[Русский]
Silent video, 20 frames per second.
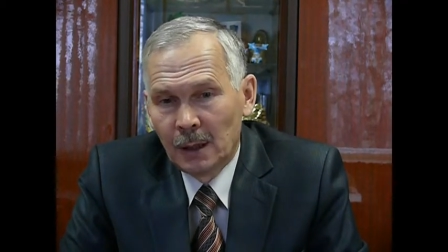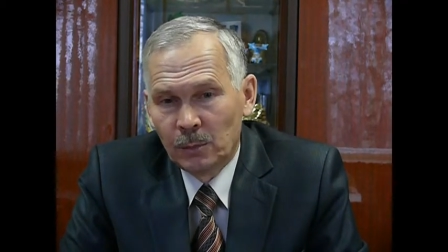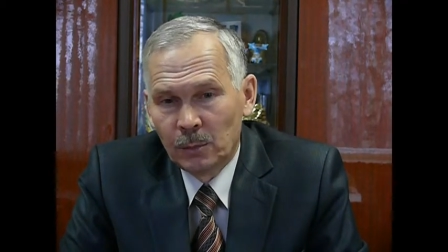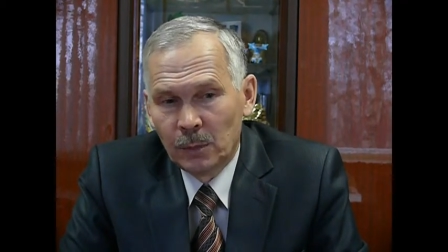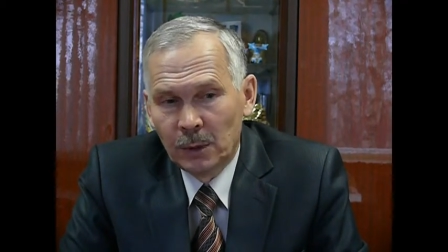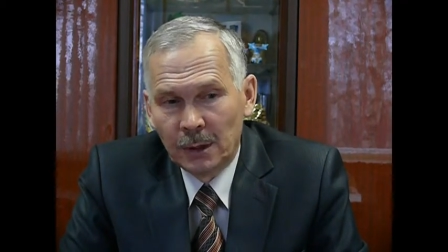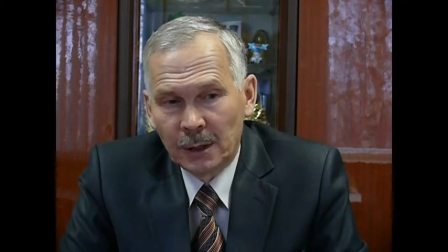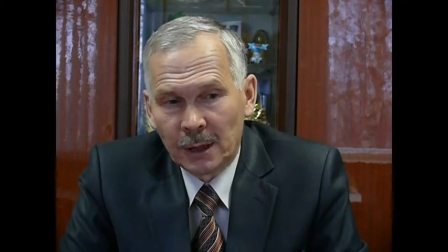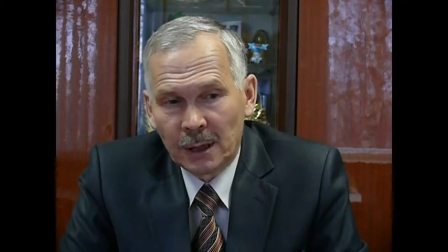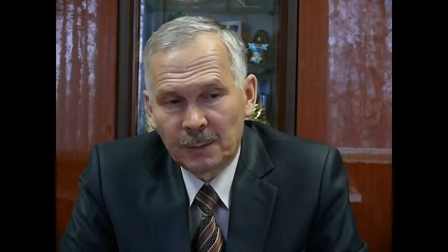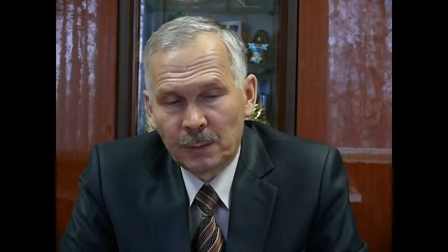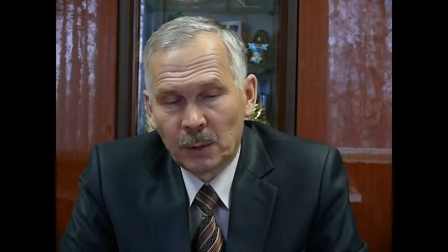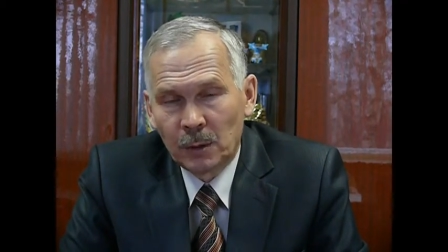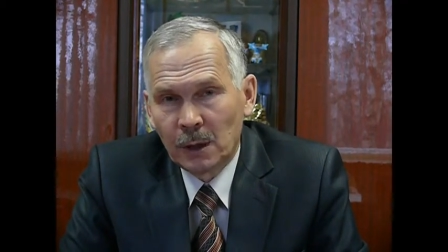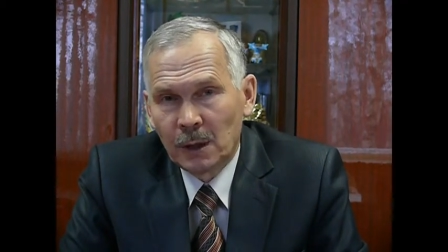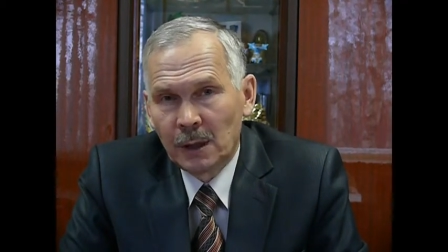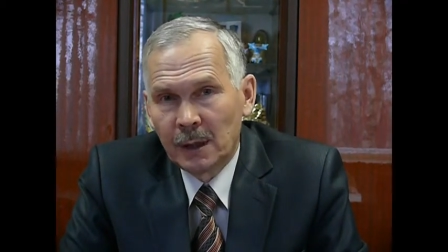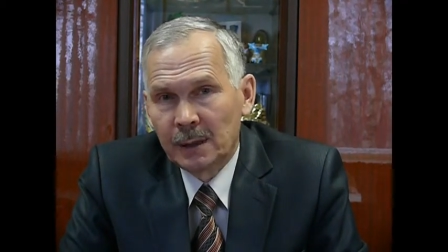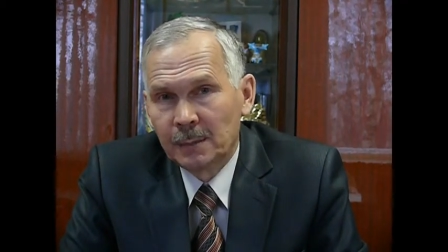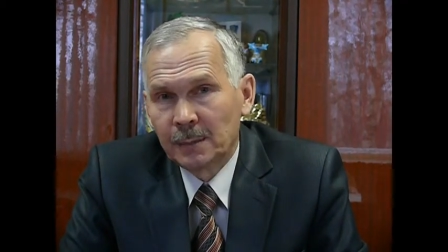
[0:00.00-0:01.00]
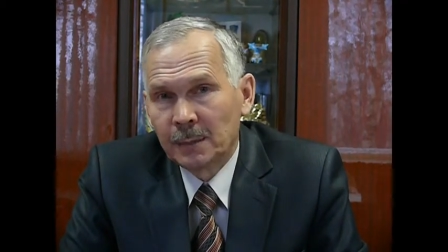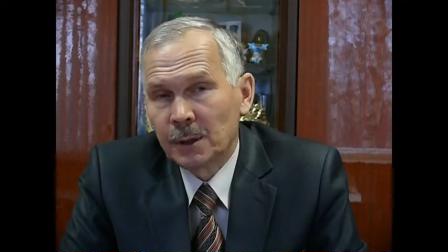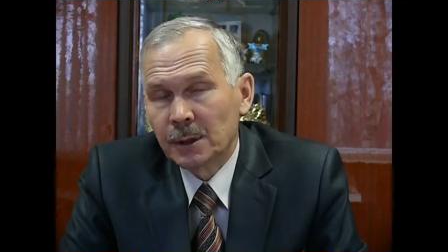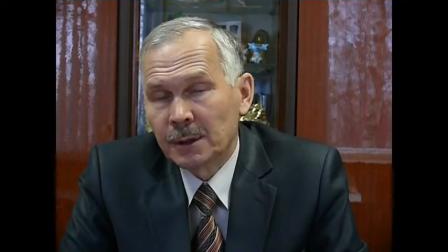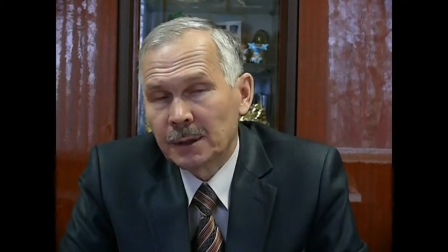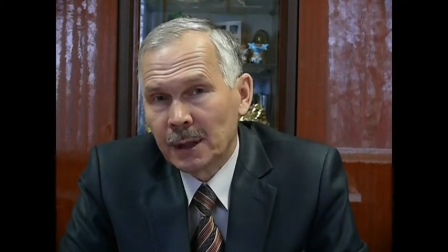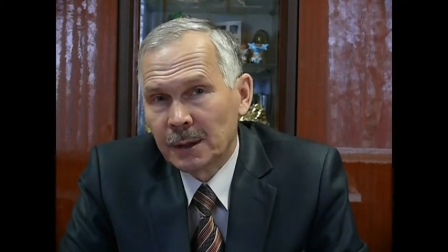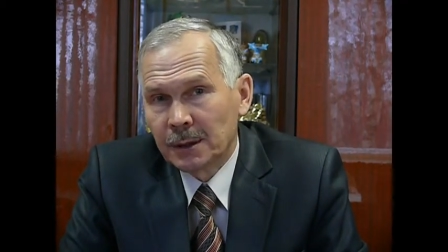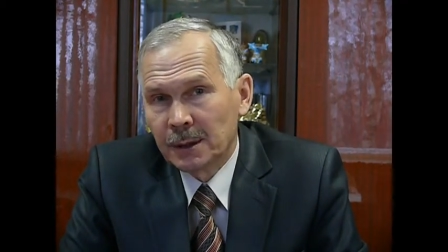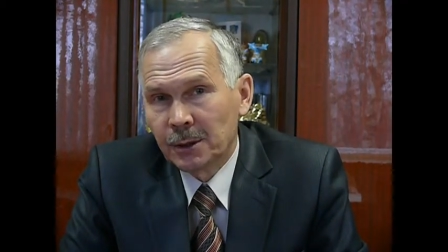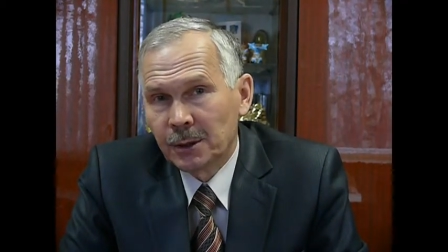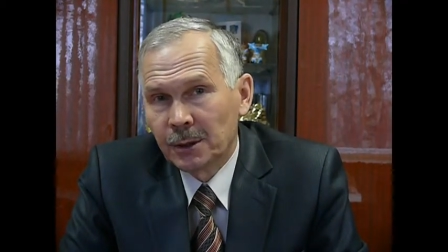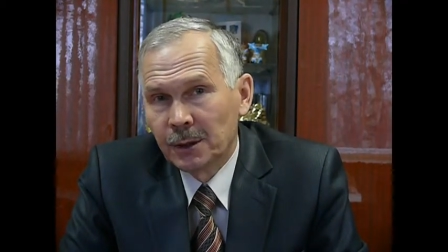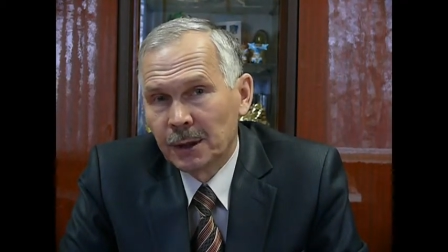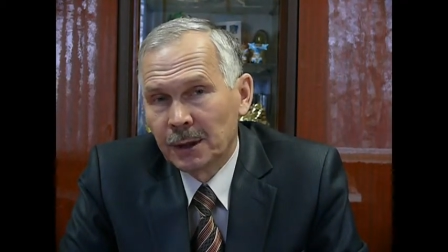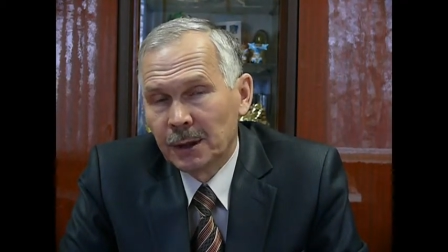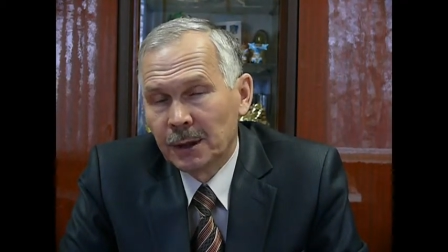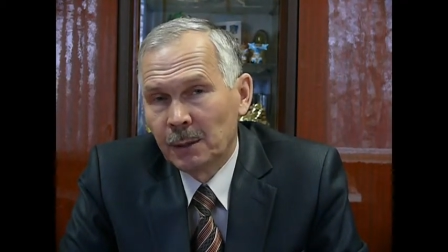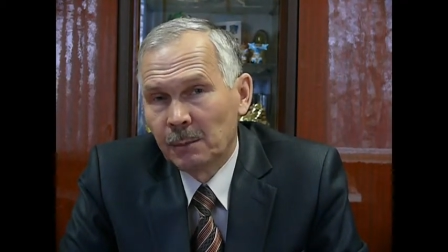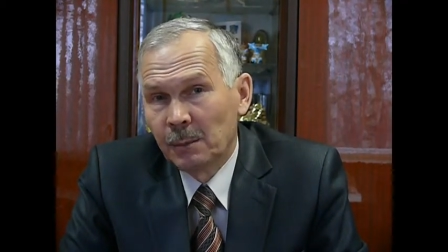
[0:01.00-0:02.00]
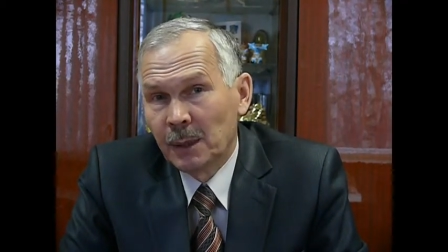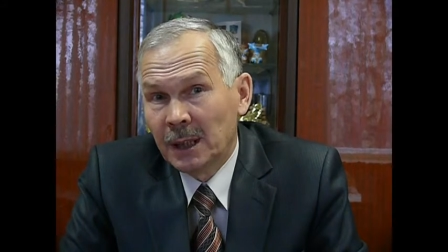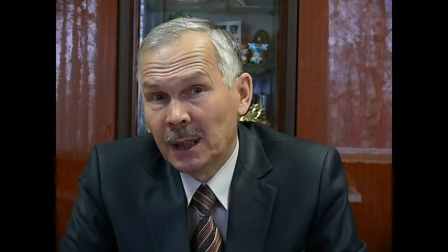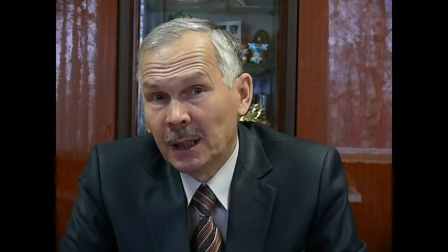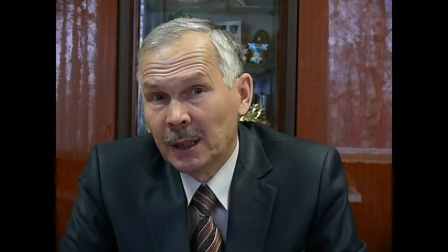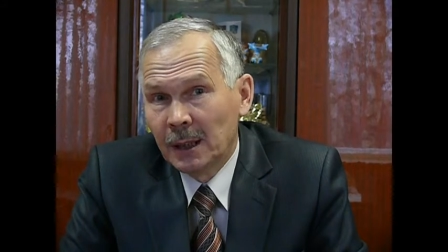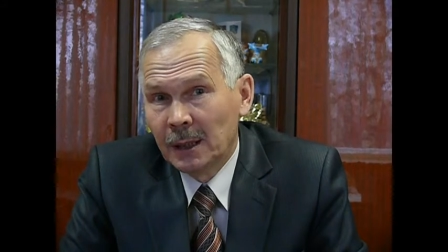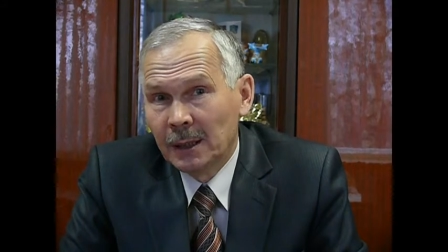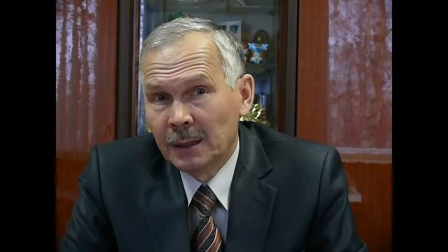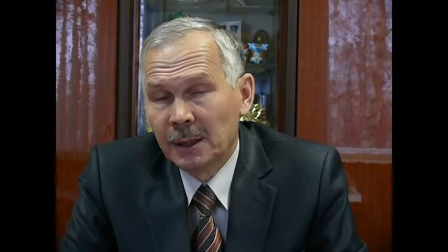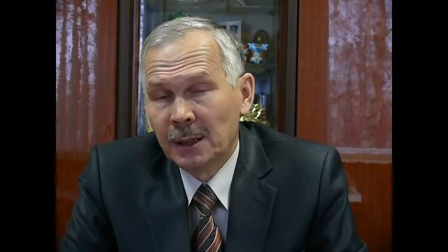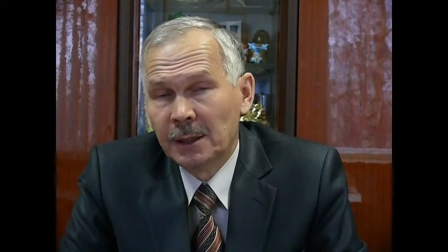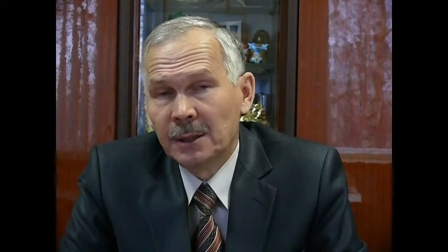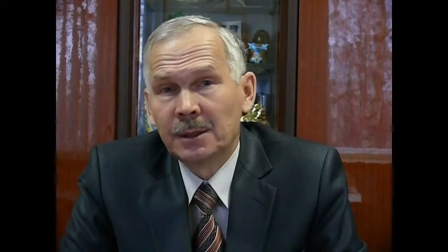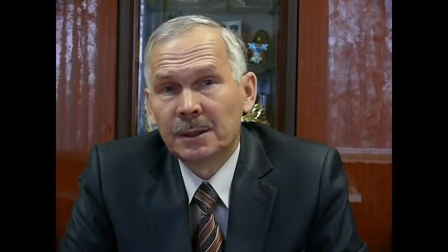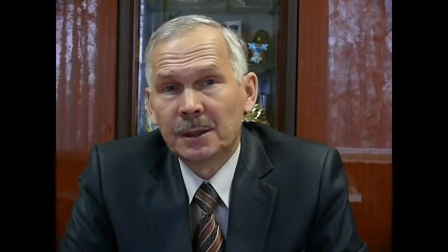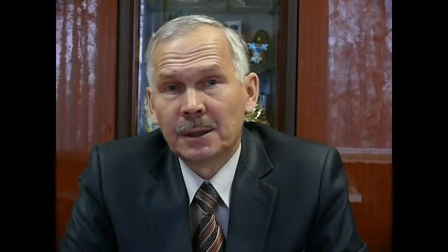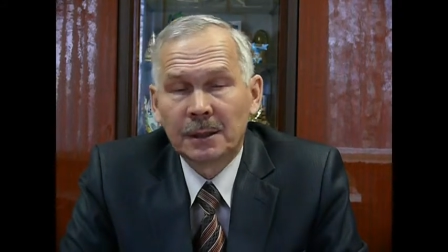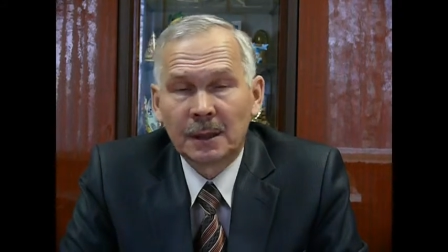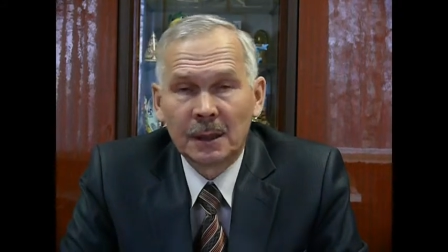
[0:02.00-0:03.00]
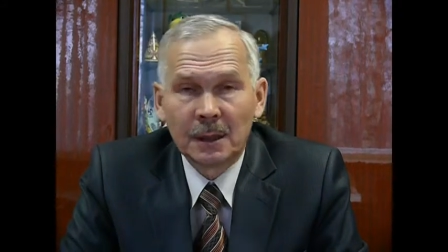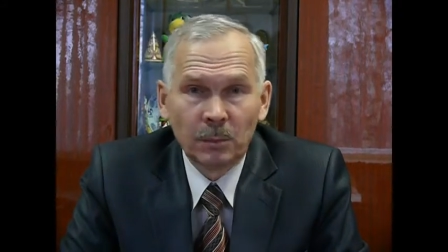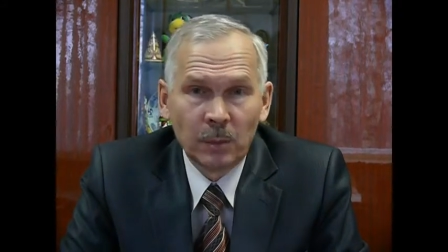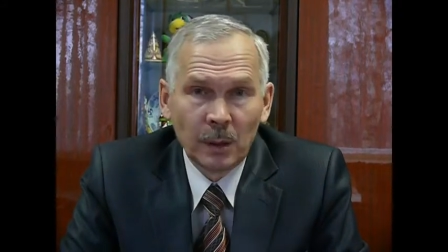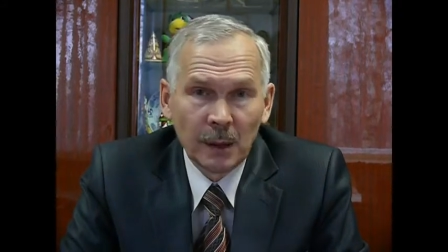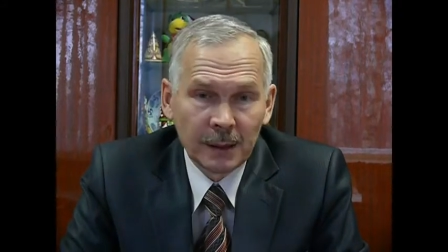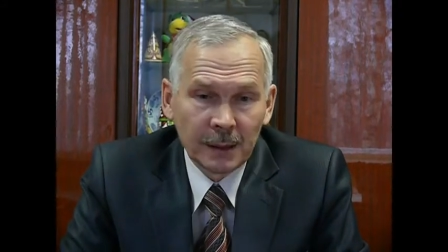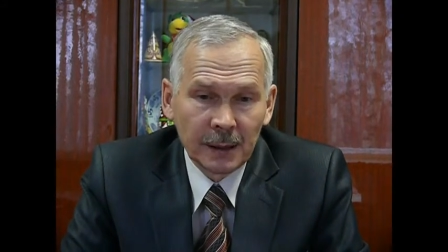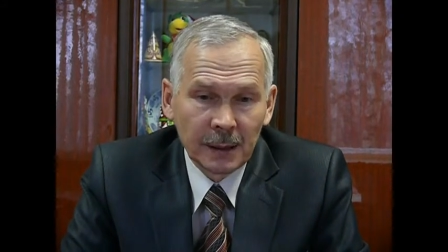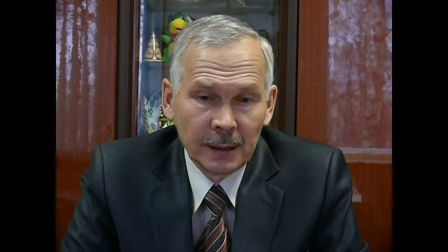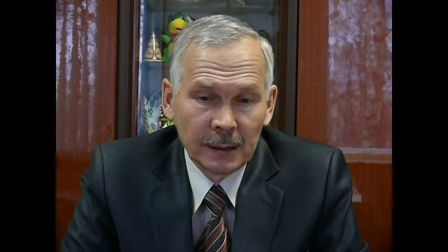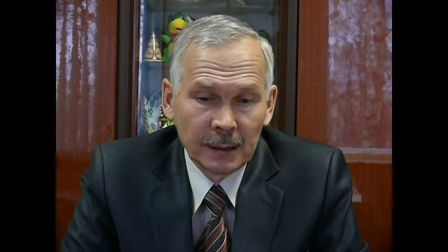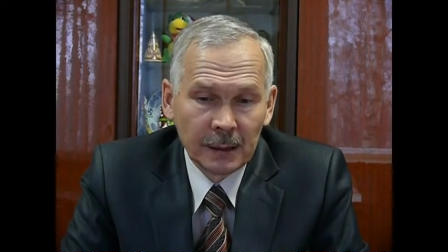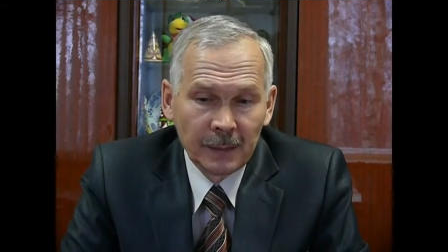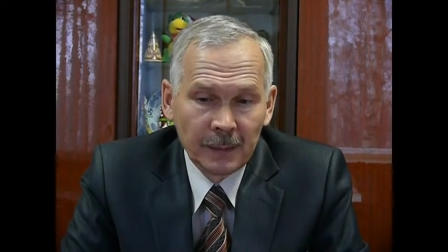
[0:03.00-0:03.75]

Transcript: мы располагаем достаточной материально-технической базой.